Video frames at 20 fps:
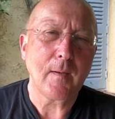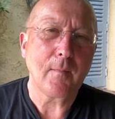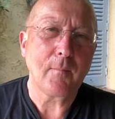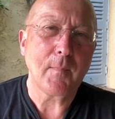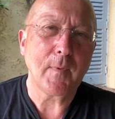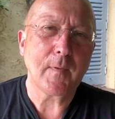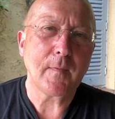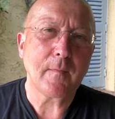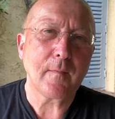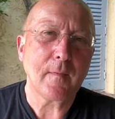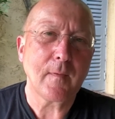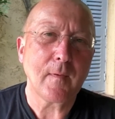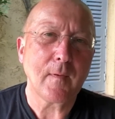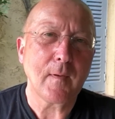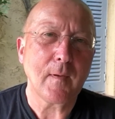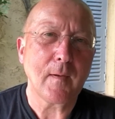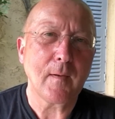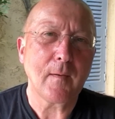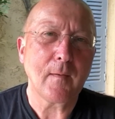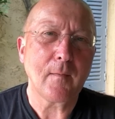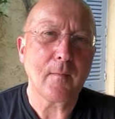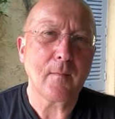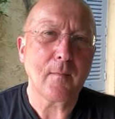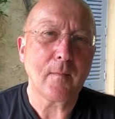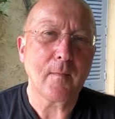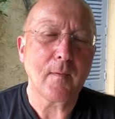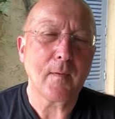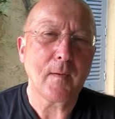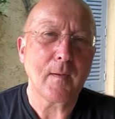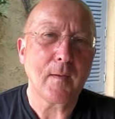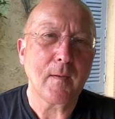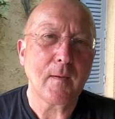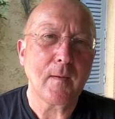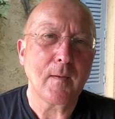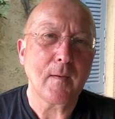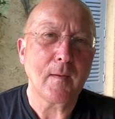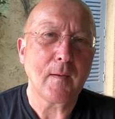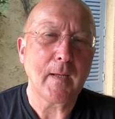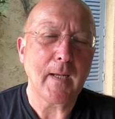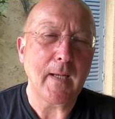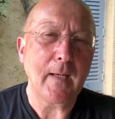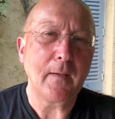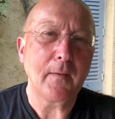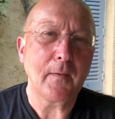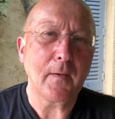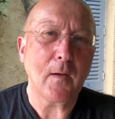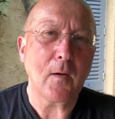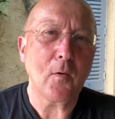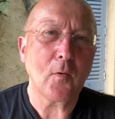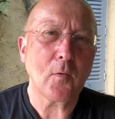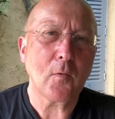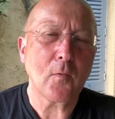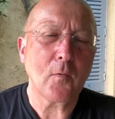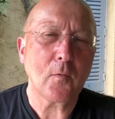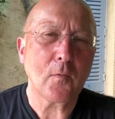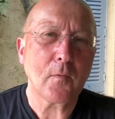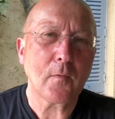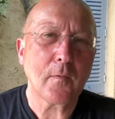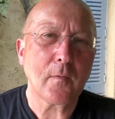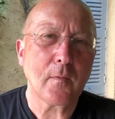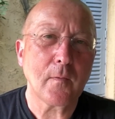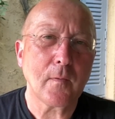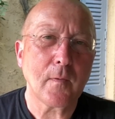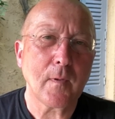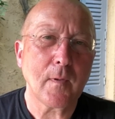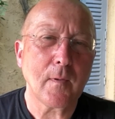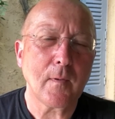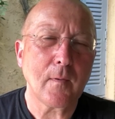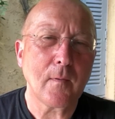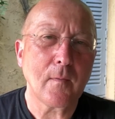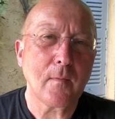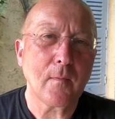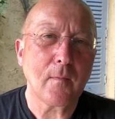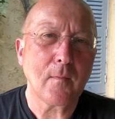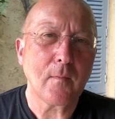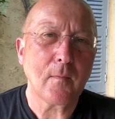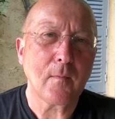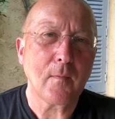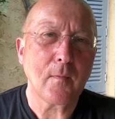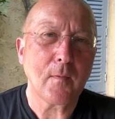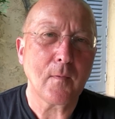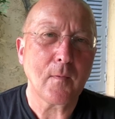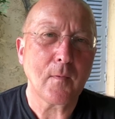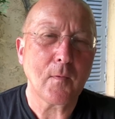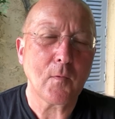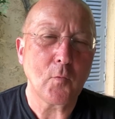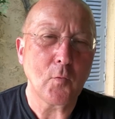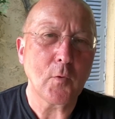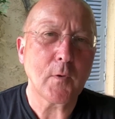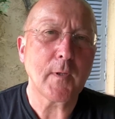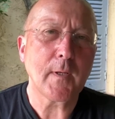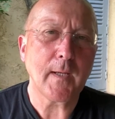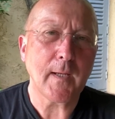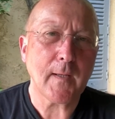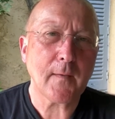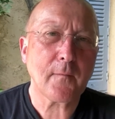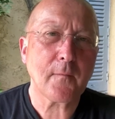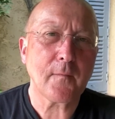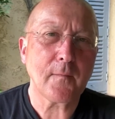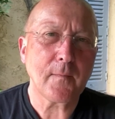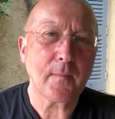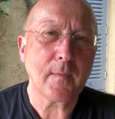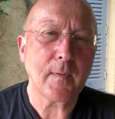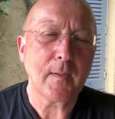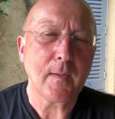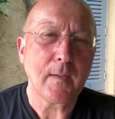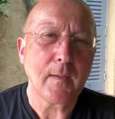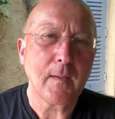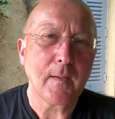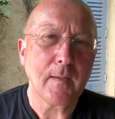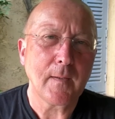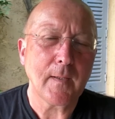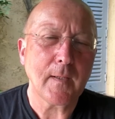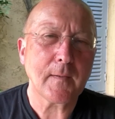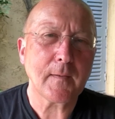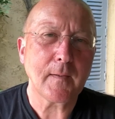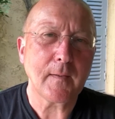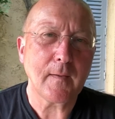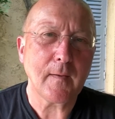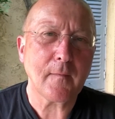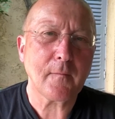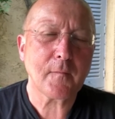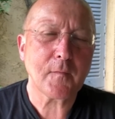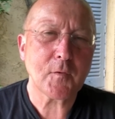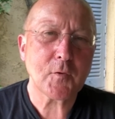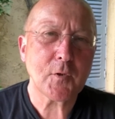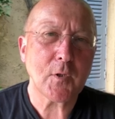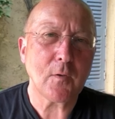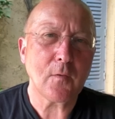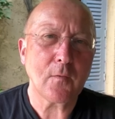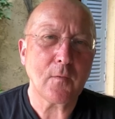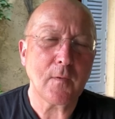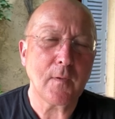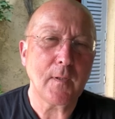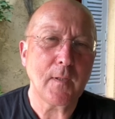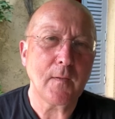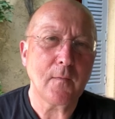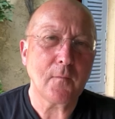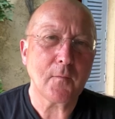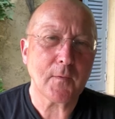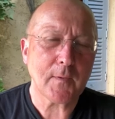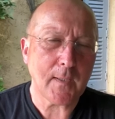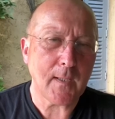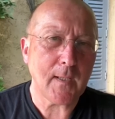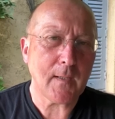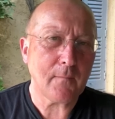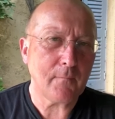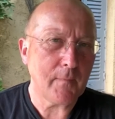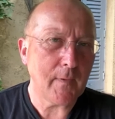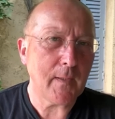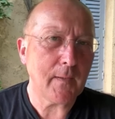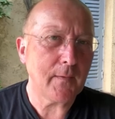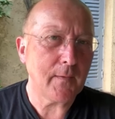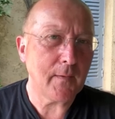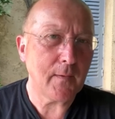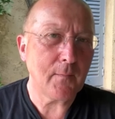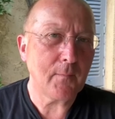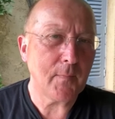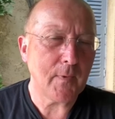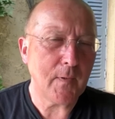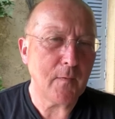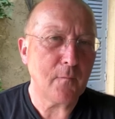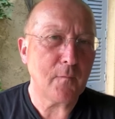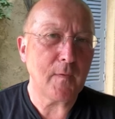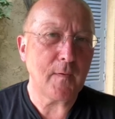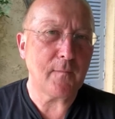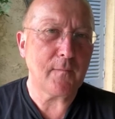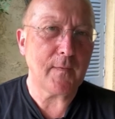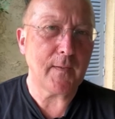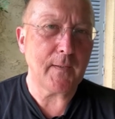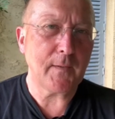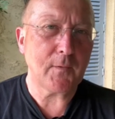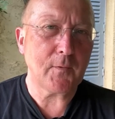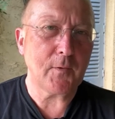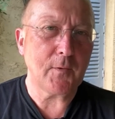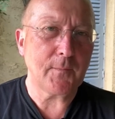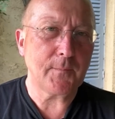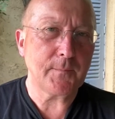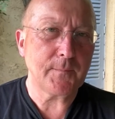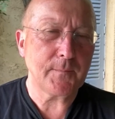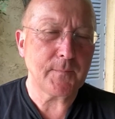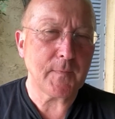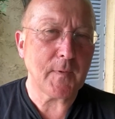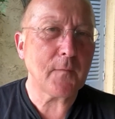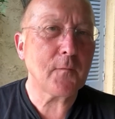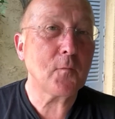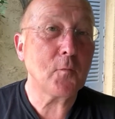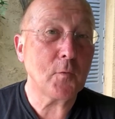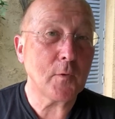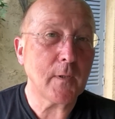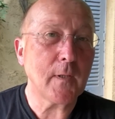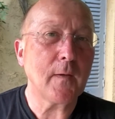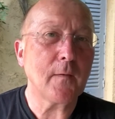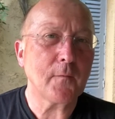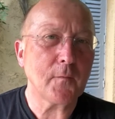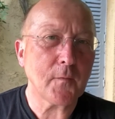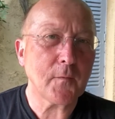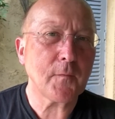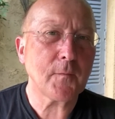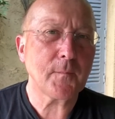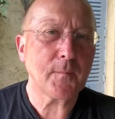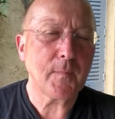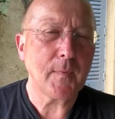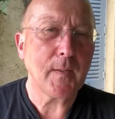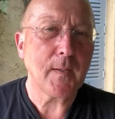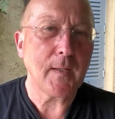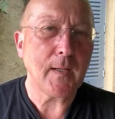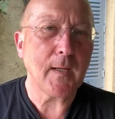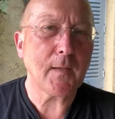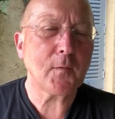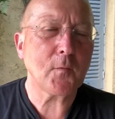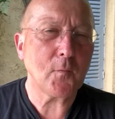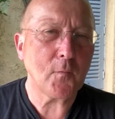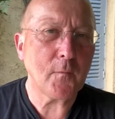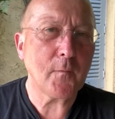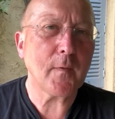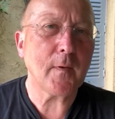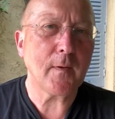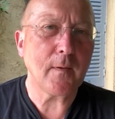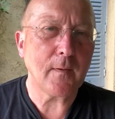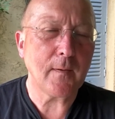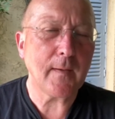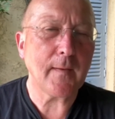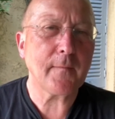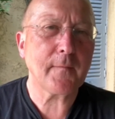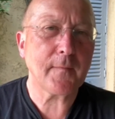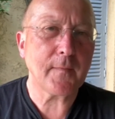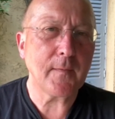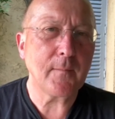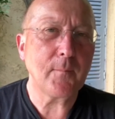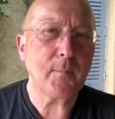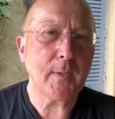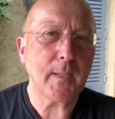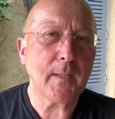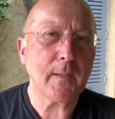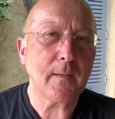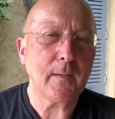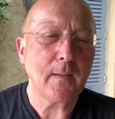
mit äh, hellen Augen und äh, guten Herzen nach den Lasten schauen, die zu tragen wir anderen behilflich sein können. Das tut Jesus. Er hat unsere Lasten im Blick